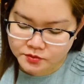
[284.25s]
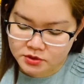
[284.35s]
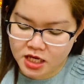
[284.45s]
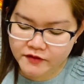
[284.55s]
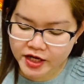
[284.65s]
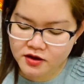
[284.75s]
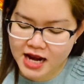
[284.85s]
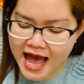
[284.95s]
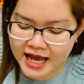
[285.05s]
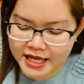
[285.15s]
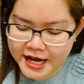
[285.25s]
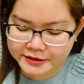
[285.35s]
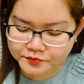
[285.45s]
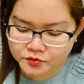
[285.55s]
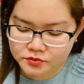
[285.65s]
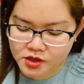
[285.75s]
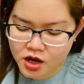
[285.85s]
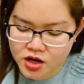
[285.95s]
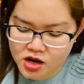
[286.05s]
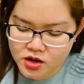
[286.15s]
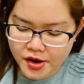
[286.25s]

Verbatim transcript: Cái vị nó lạ nha, nó ngon,